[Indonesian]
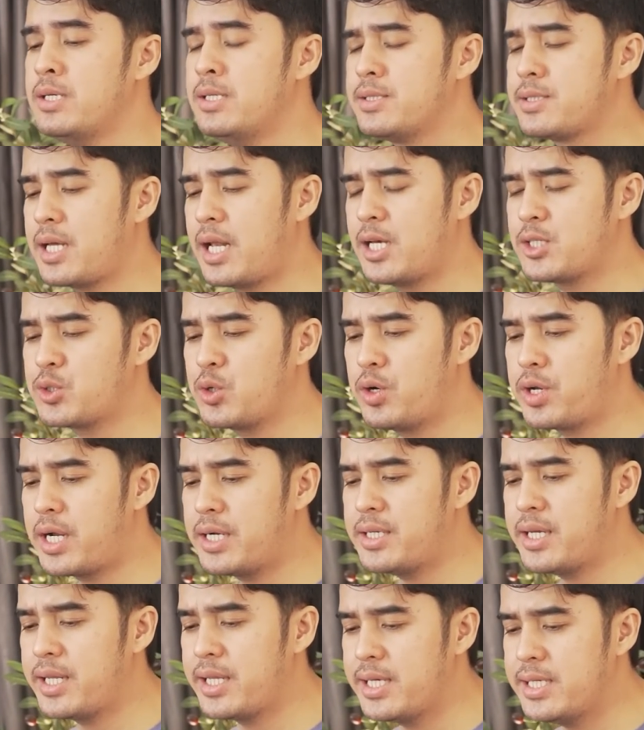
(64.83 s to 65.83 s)
Salah seorang
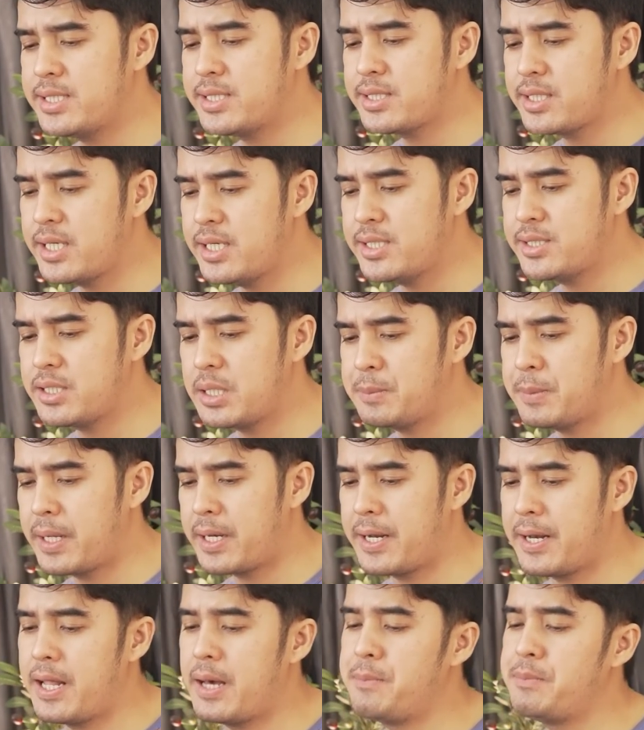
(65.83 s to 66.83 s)
dari istri-istri
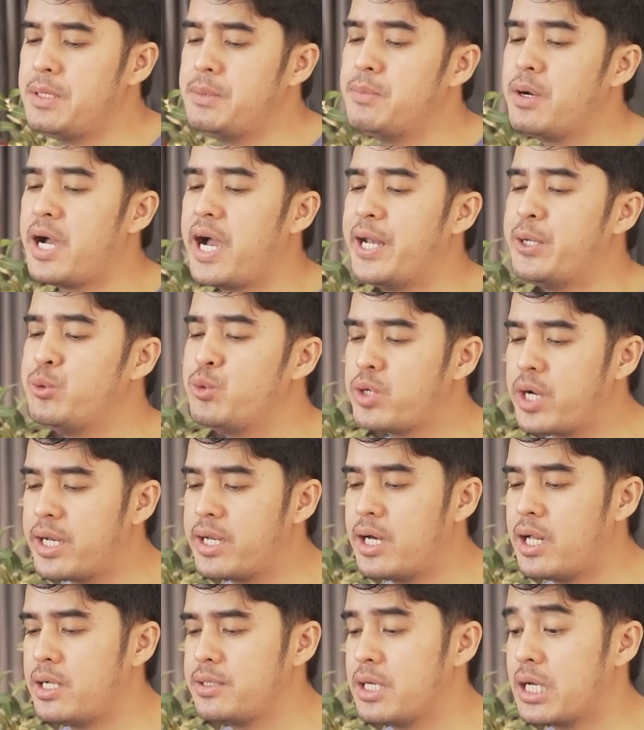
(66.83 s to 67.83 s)
para nabi mengadukan
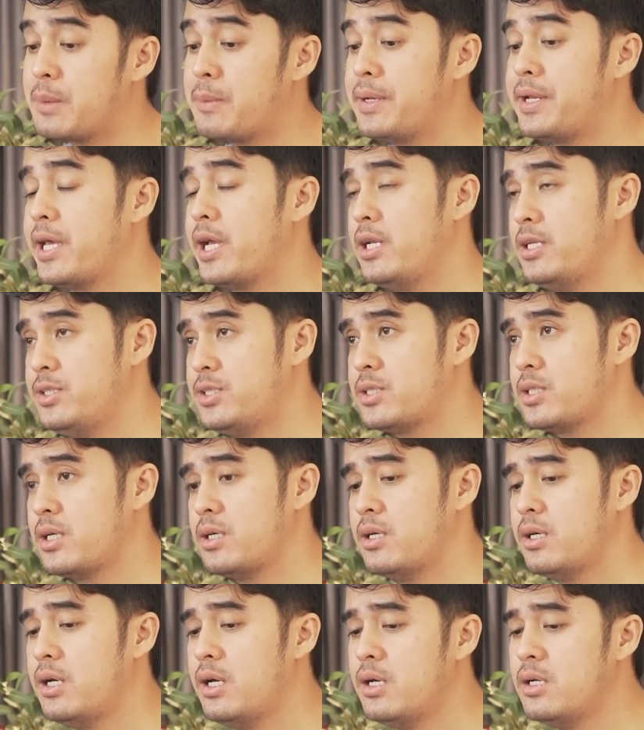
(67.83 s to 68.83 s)
halnya kepada
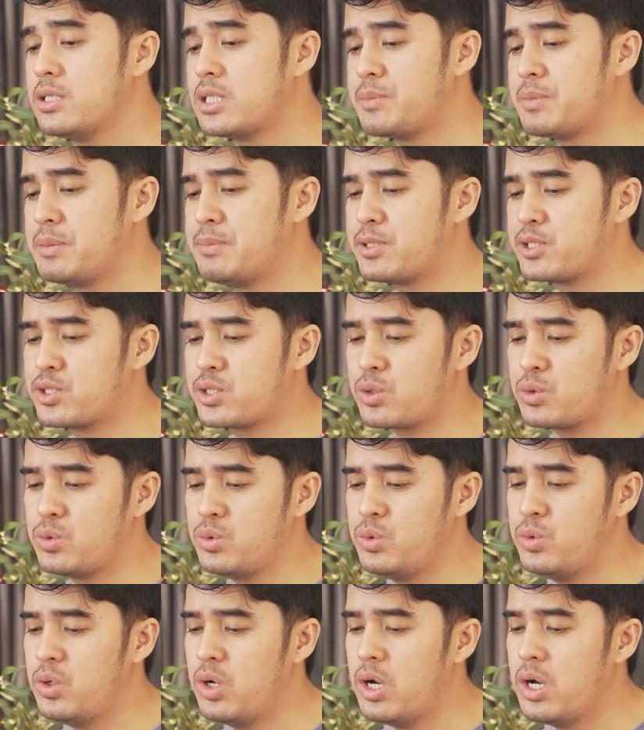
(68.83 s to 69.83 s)
Elisa sambil
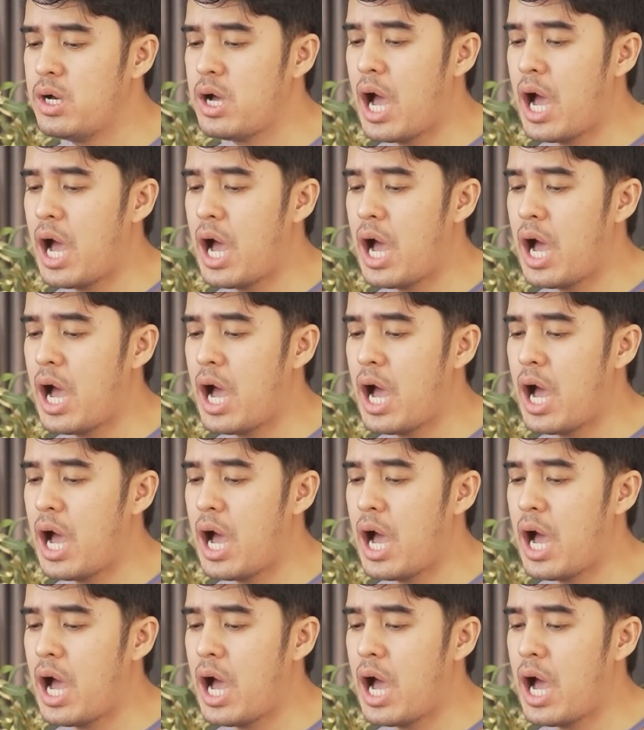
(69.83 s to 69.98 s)
berseru,